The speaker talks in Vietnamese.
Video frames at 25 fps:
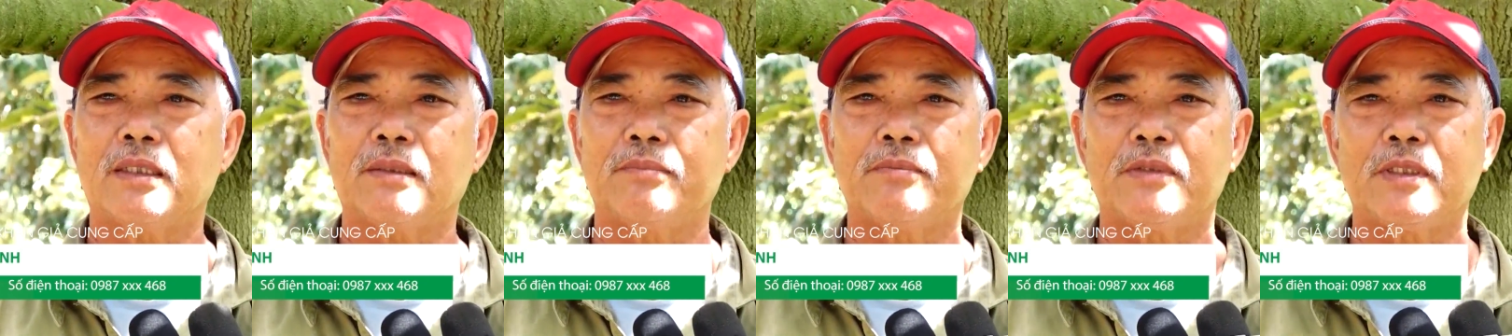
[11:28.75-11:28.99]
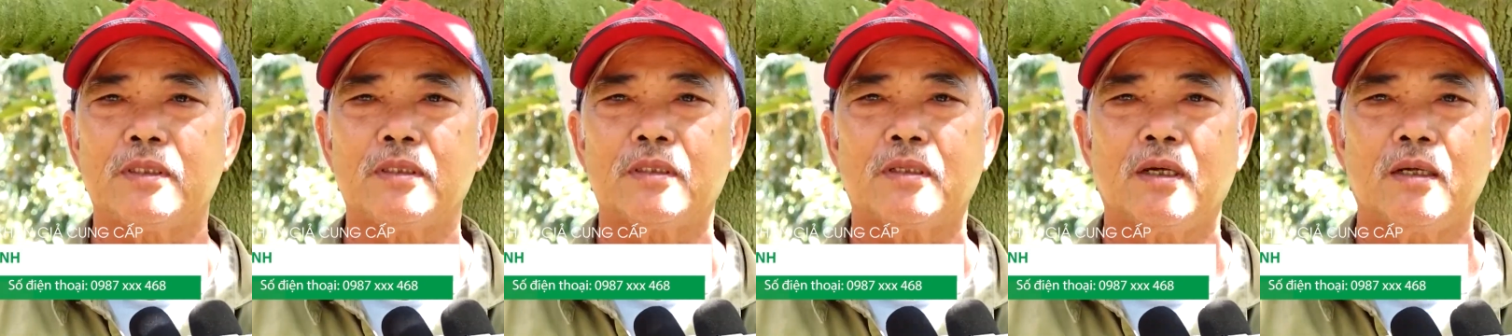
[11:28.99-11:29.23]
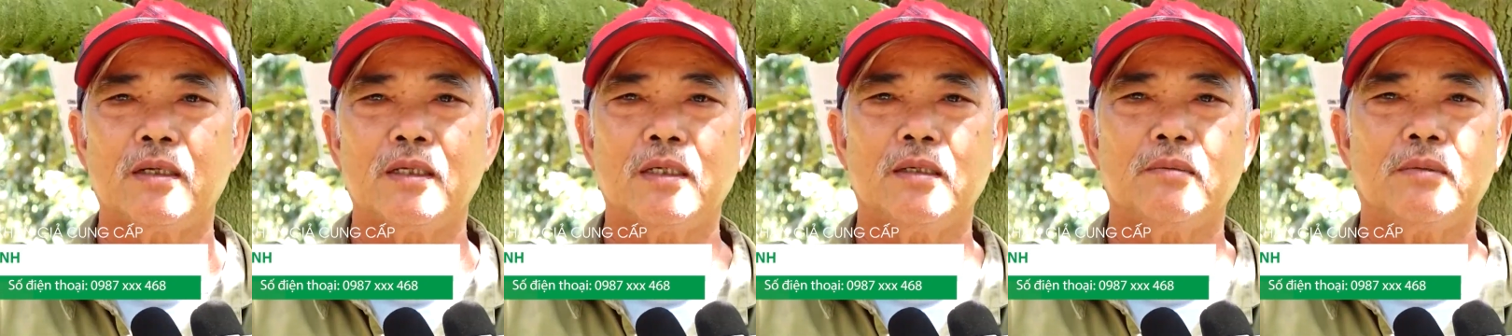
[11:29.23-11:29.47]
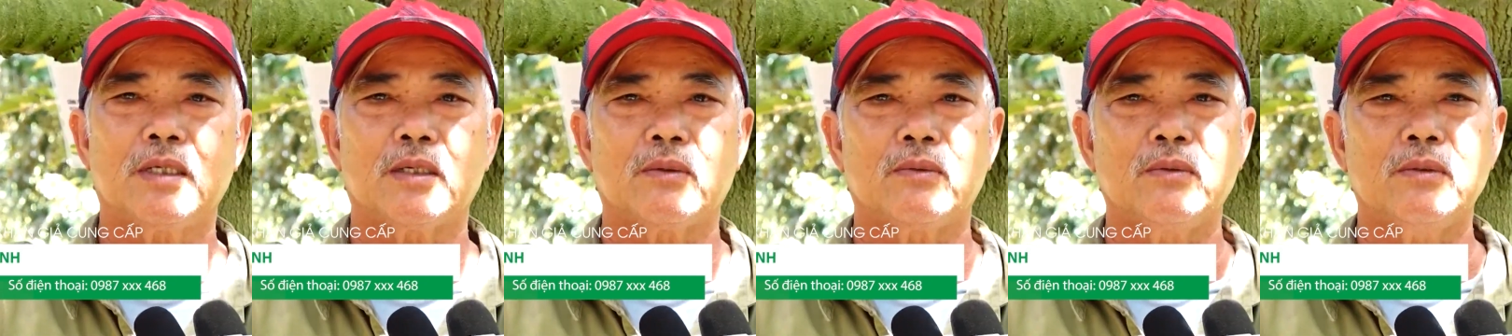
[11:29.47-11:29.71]
150 tấn
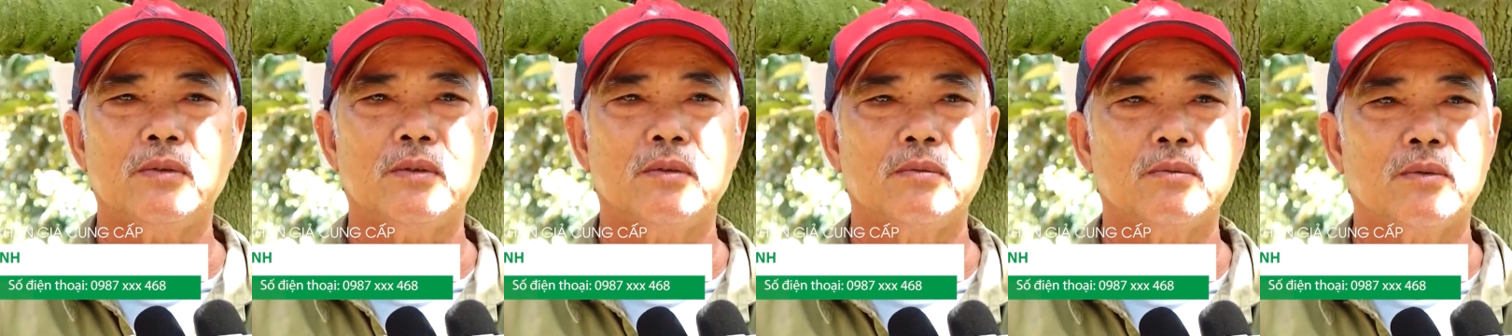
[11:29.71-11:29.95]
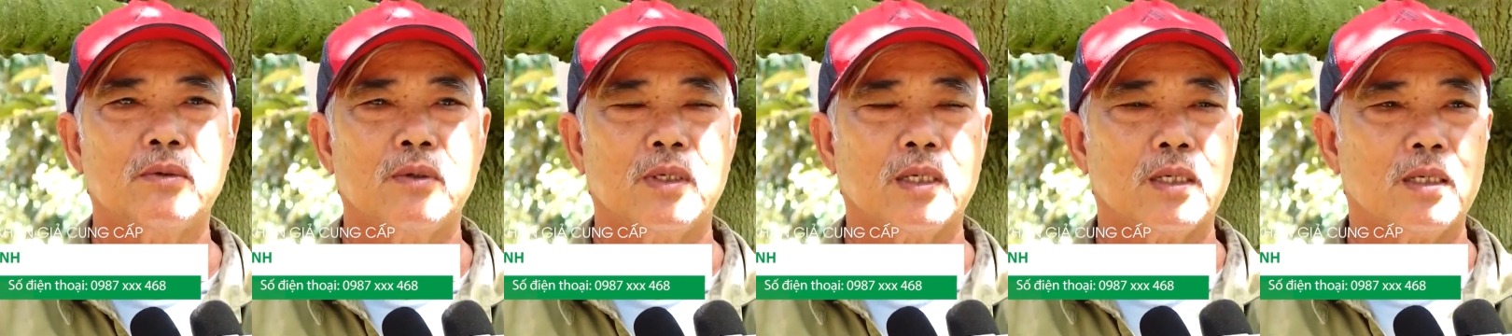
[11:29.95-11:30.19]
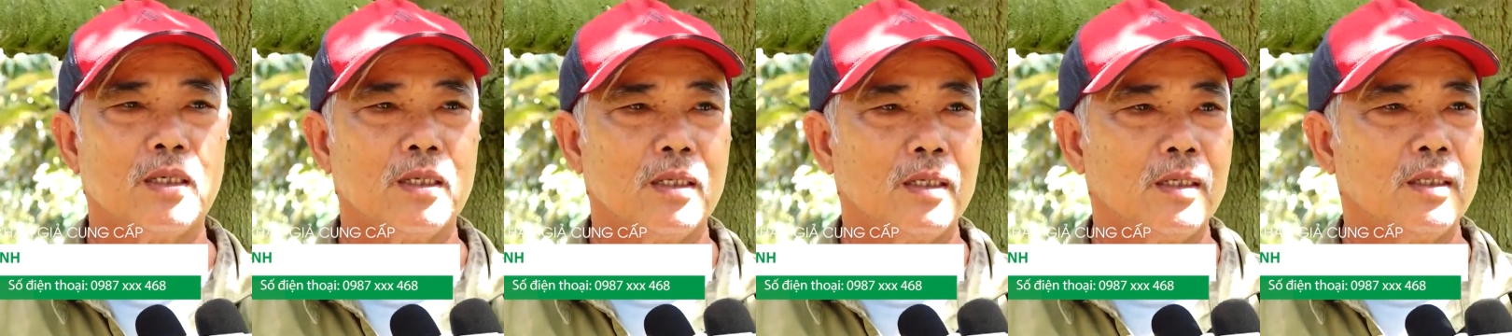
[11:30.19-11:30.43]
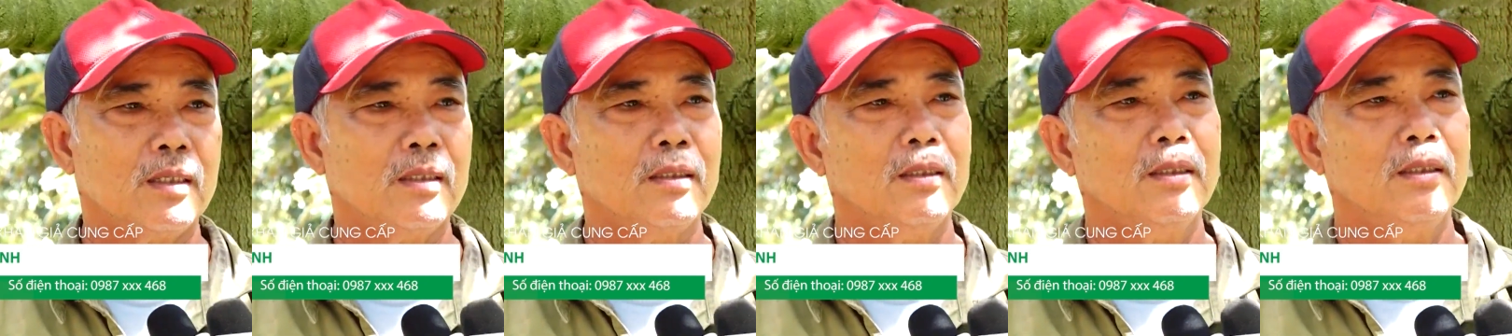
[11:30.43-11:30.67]
nhưng mà cuối cùng còn
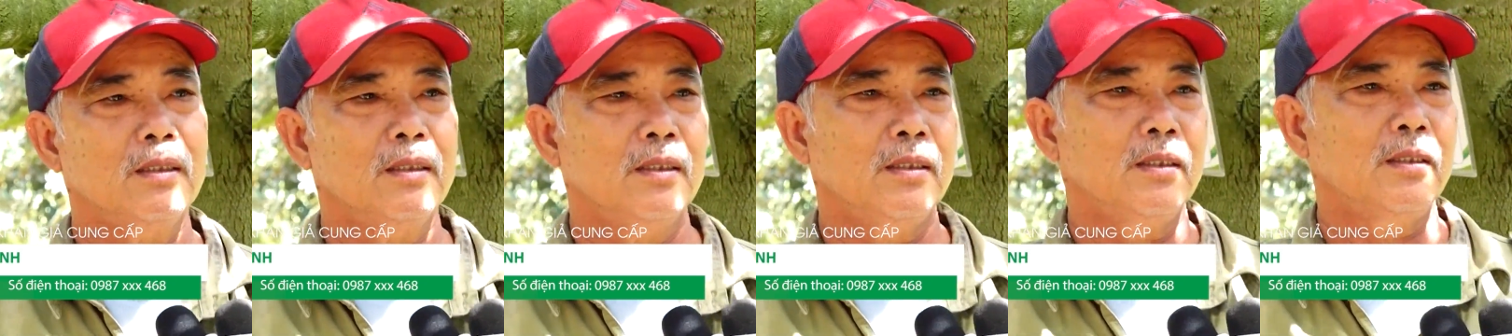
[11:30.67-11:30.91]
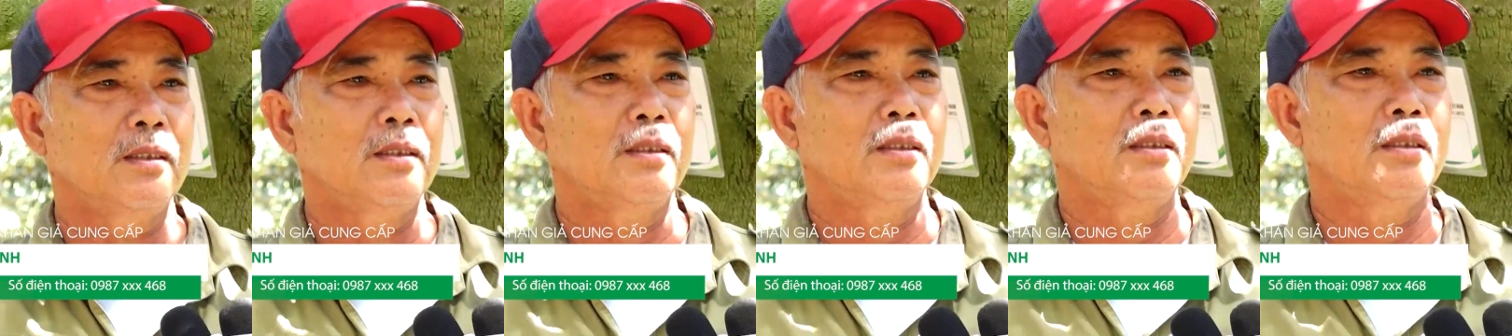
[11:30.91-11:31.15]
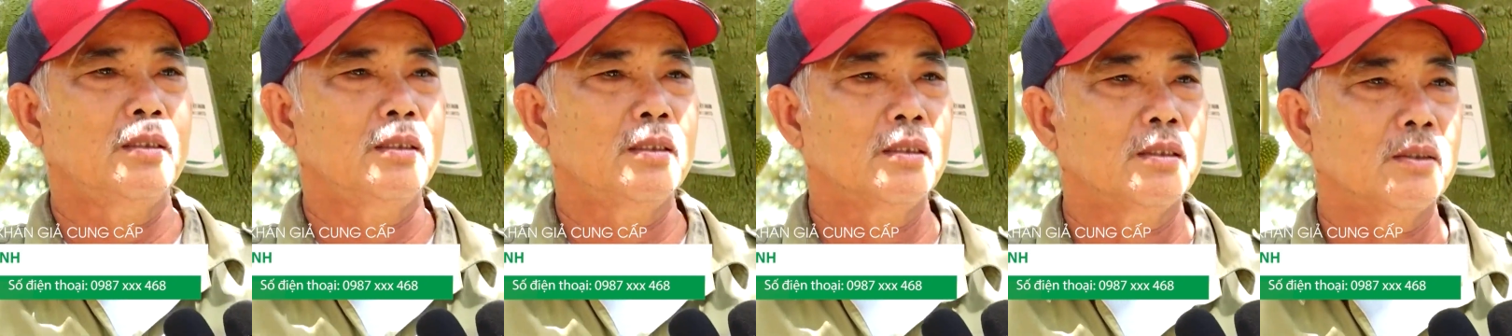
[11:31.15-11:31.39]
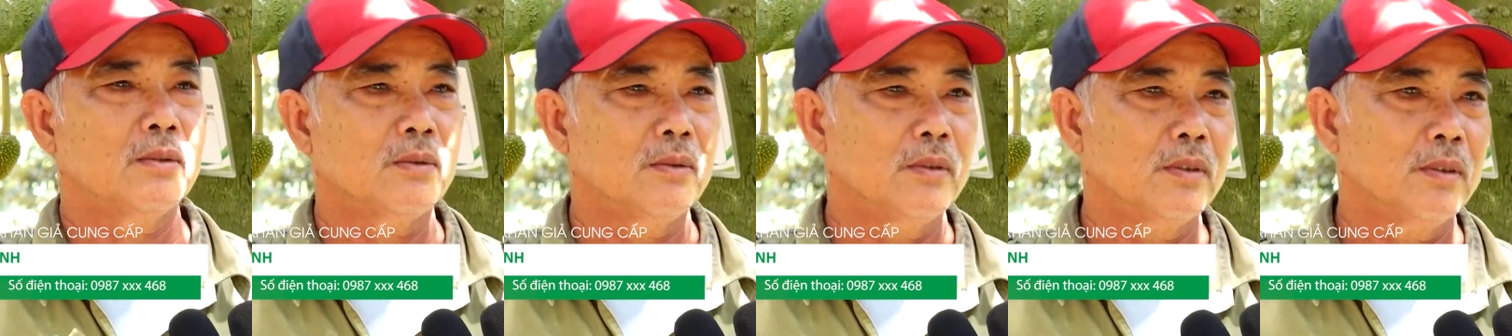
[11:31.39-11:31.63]
có
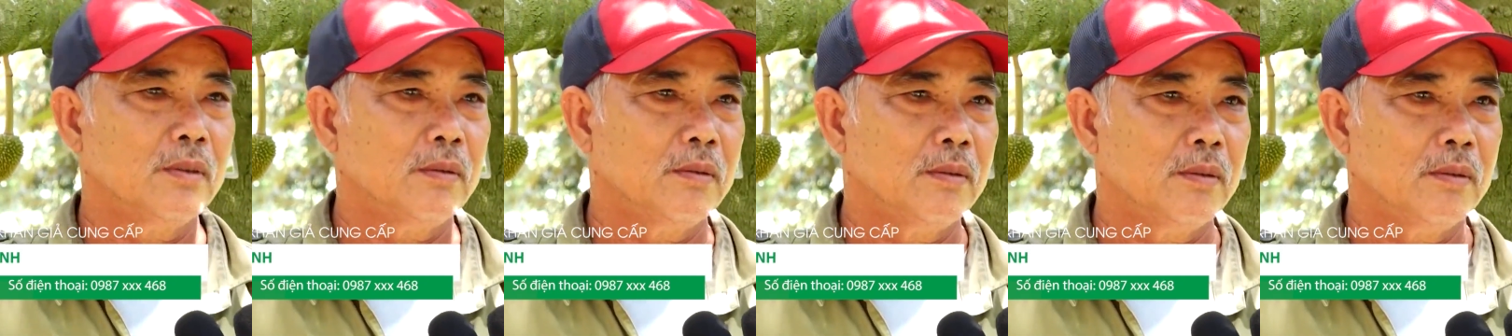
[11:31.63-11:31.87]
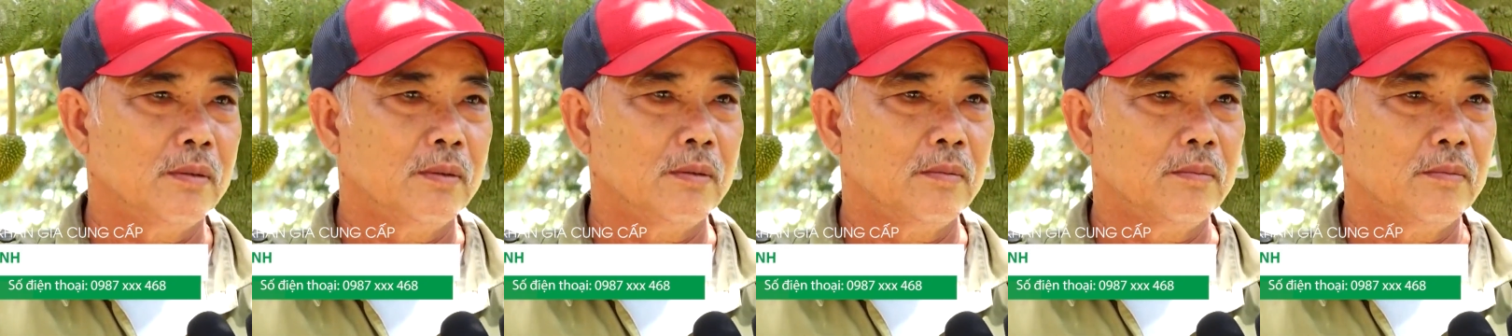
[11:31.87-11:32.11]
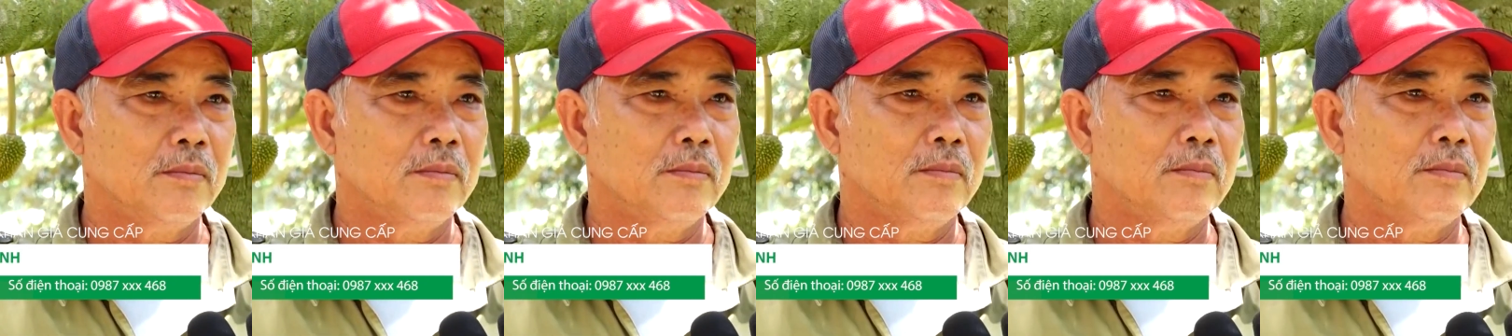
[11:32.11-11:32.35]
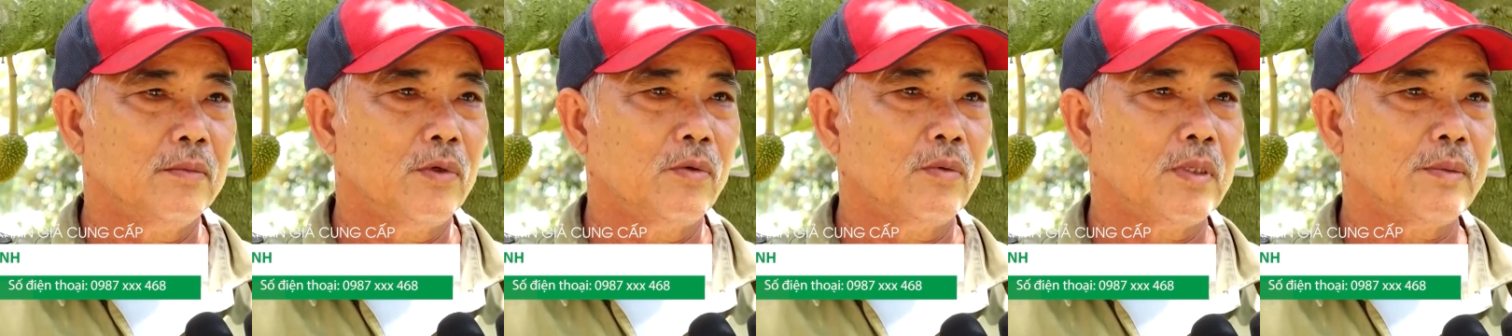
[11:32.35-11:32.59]

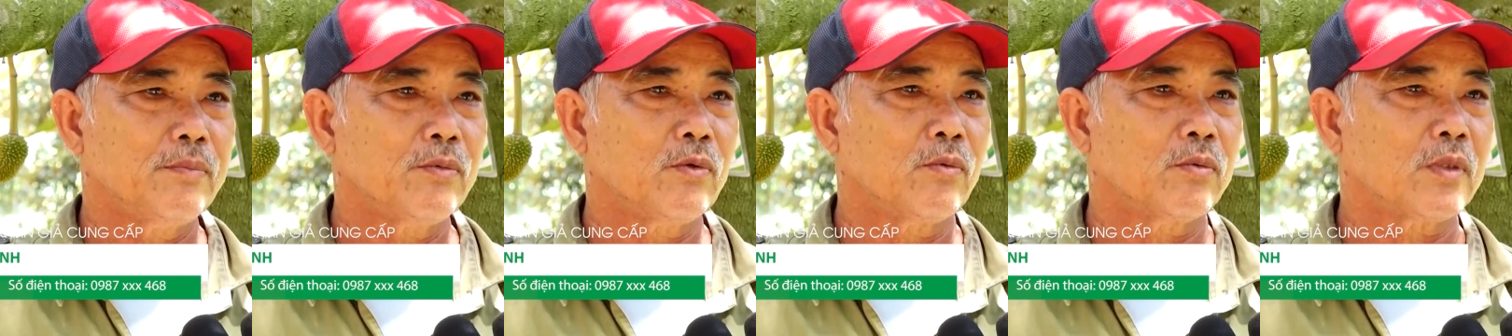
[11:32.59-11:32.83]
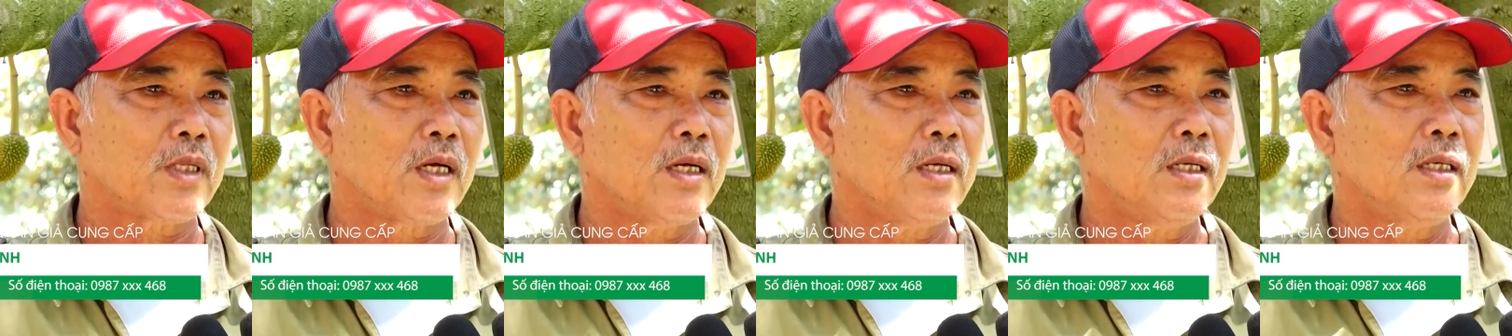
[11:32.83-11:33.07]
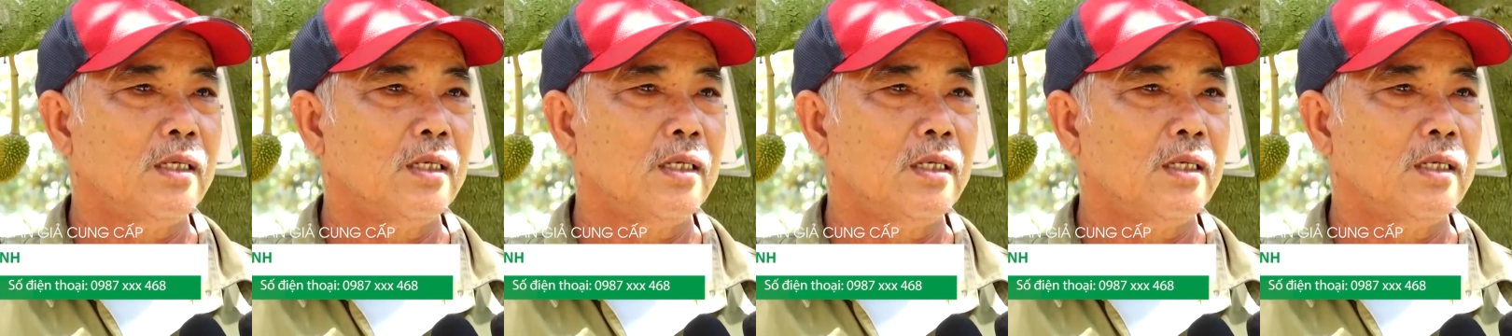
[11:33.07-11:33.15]
40-50 tấn.